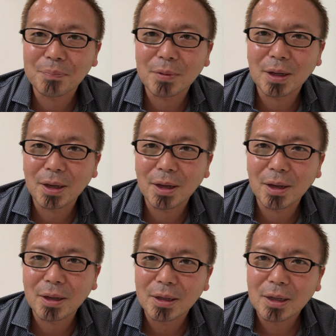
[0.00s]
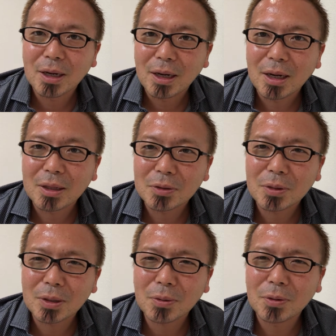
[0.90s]
であそう
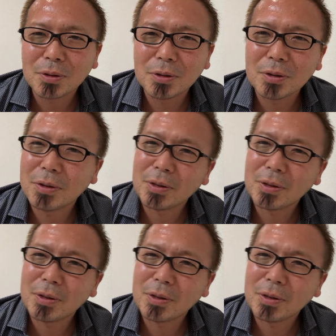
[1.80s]
だこういう